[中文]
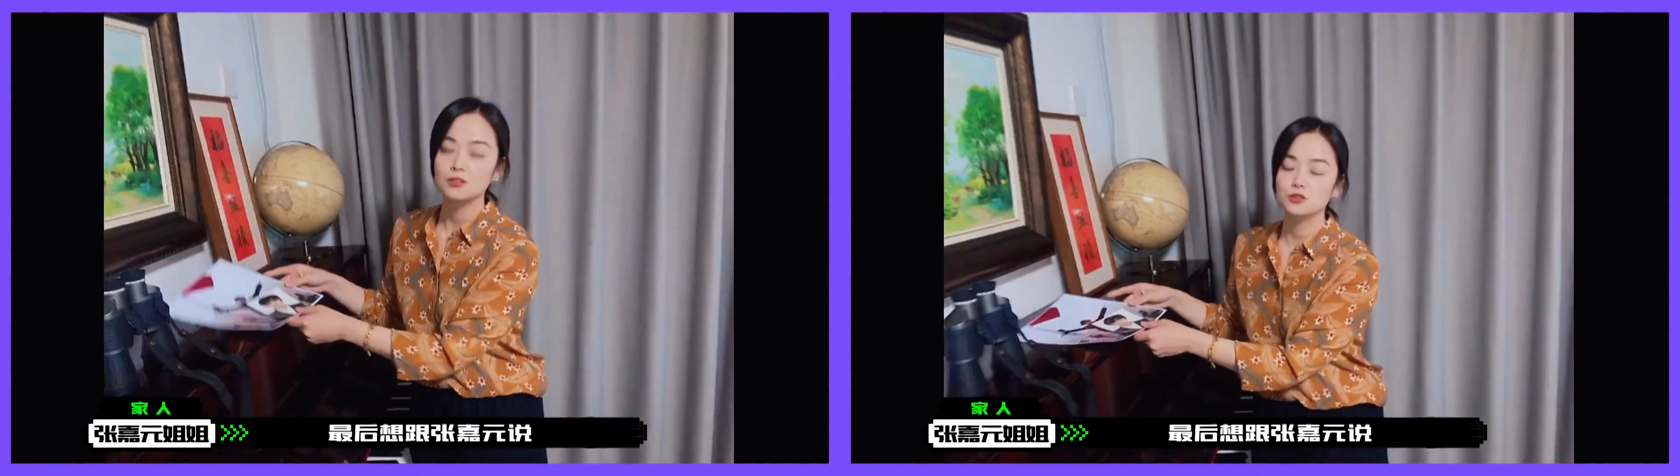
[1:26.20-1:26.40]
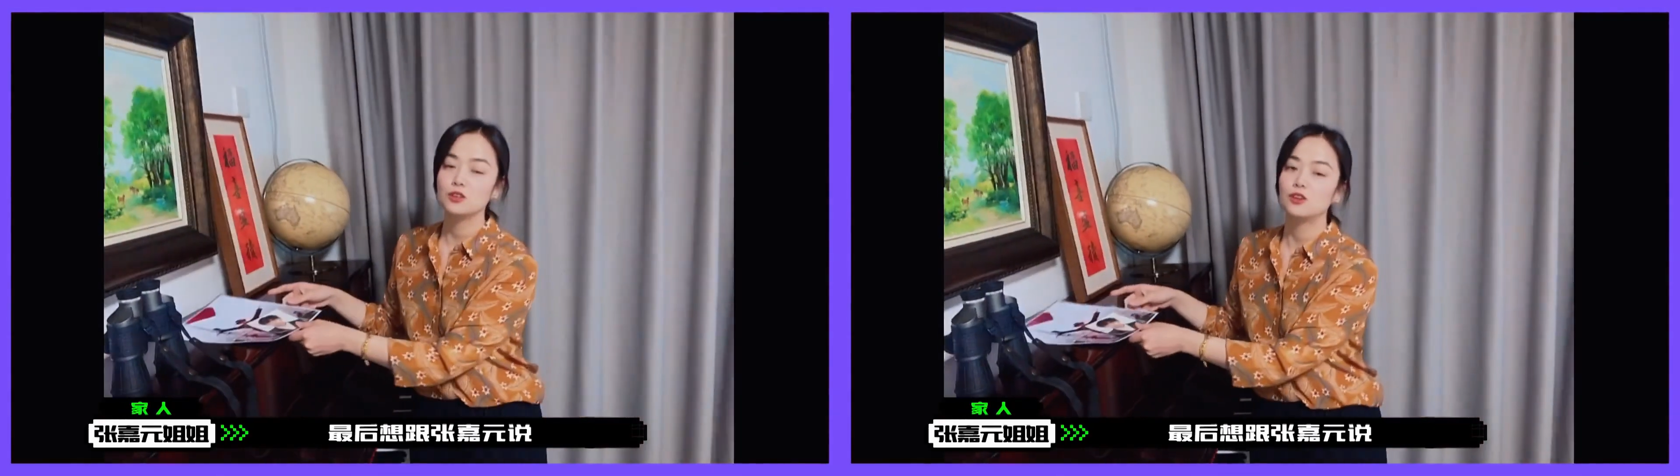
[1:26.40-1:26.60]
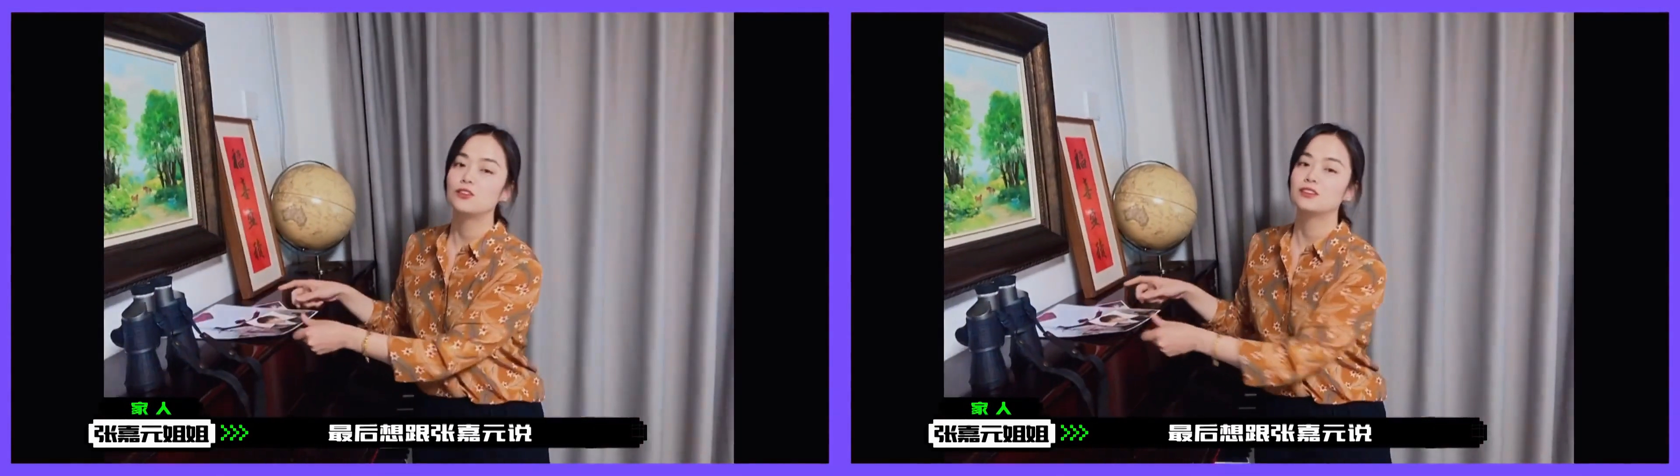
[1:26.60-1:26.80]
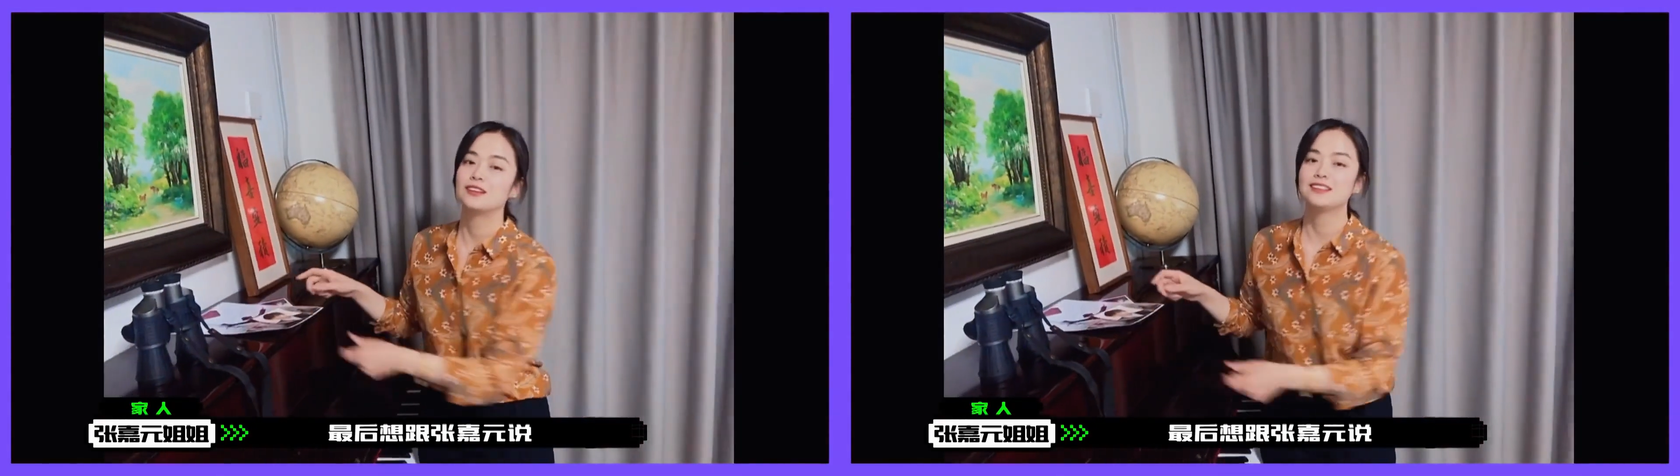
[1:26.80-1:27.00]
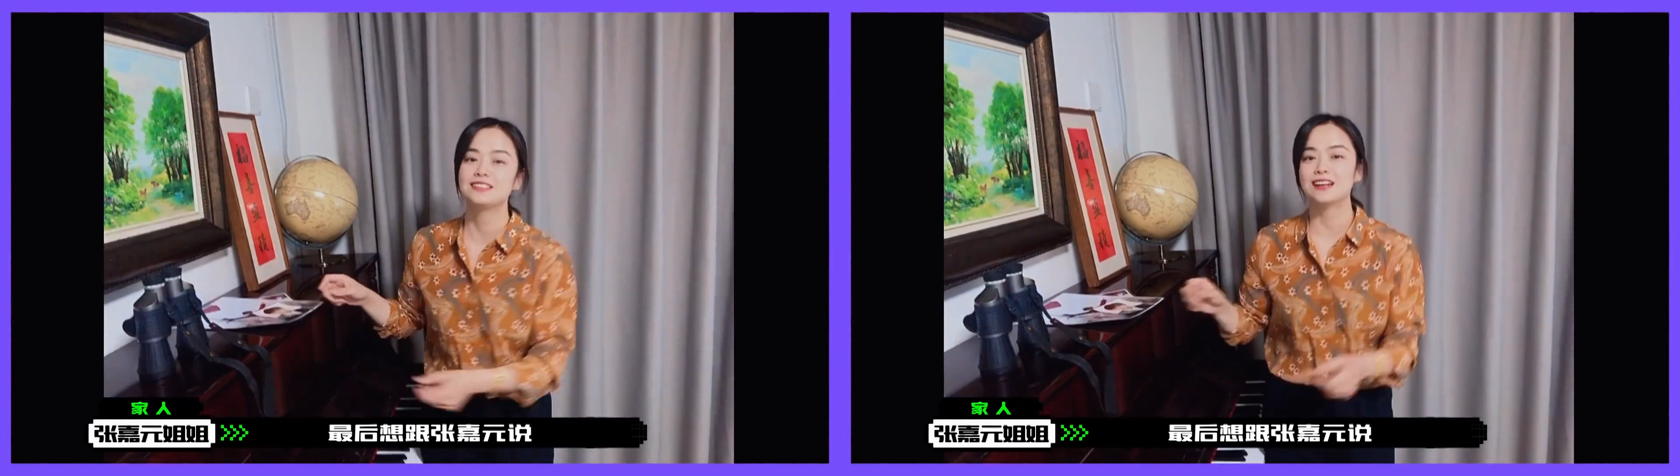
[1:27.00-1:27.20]
最后
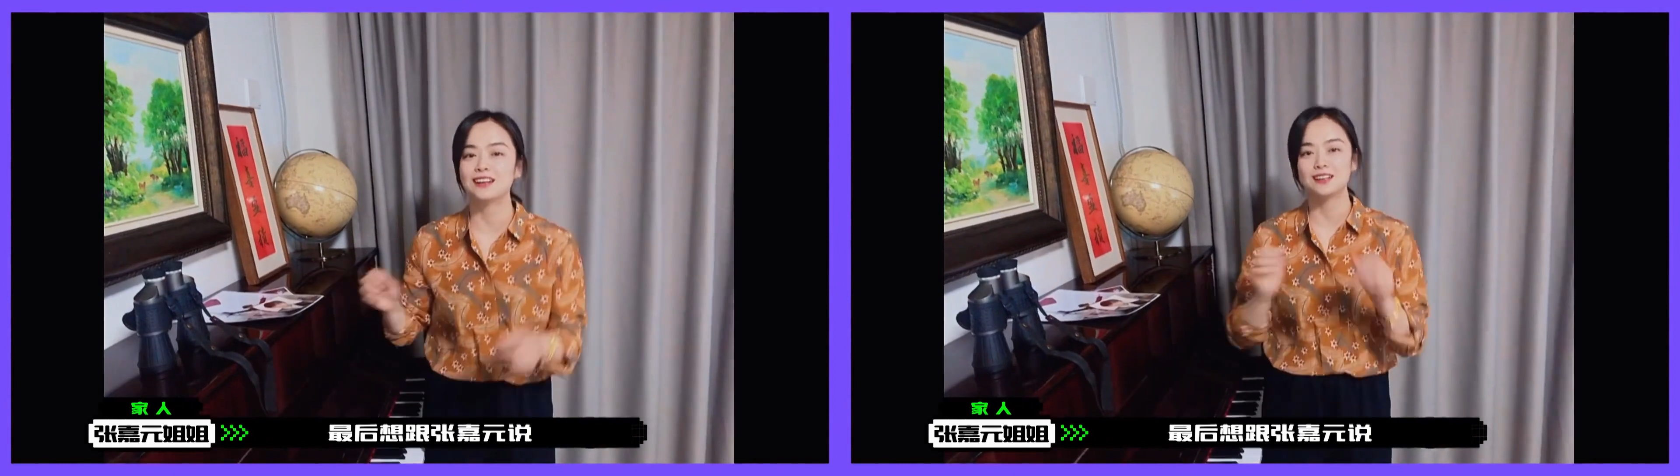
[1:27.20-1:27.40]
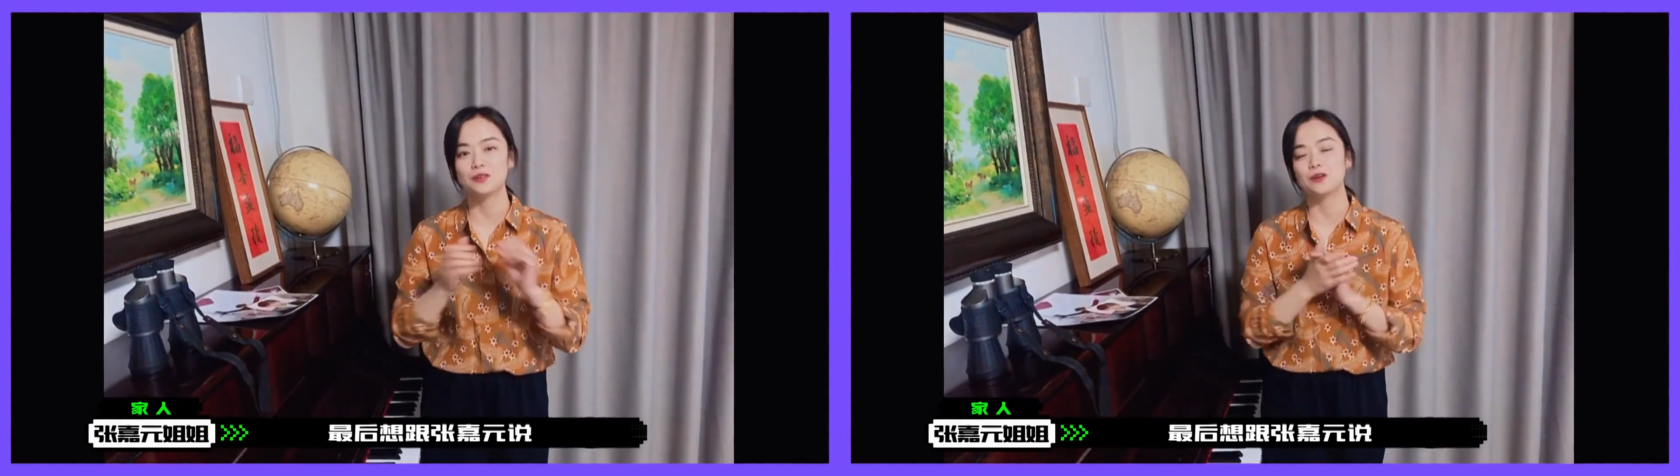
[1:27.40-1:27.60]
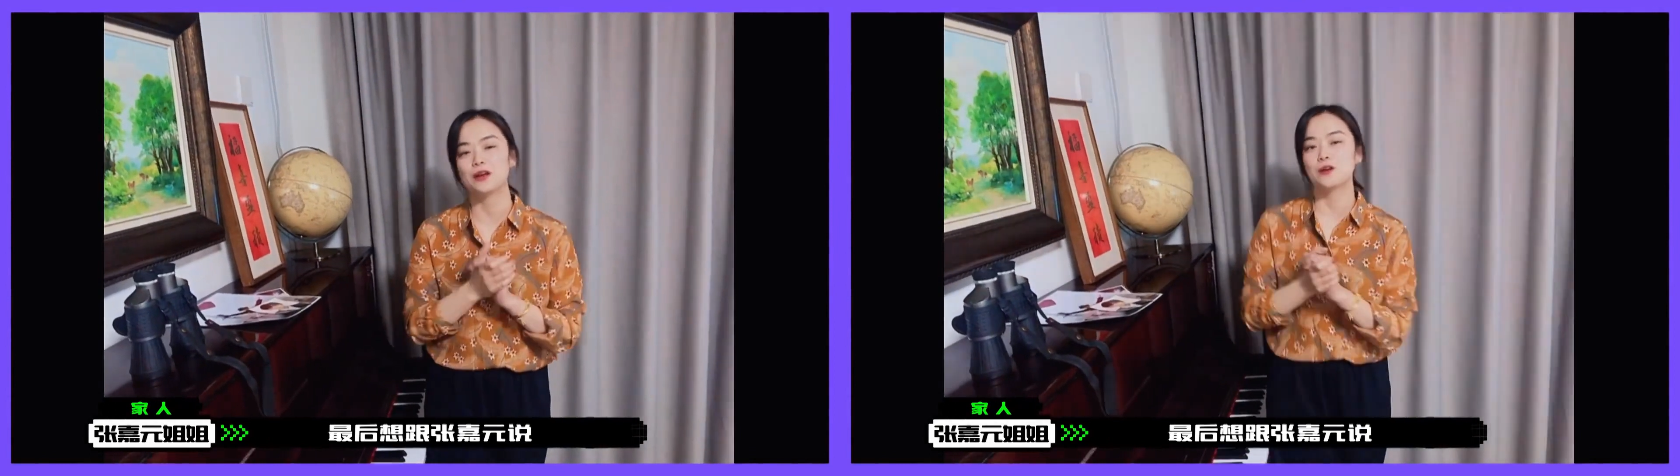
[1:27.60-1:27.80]
呢，想跟圆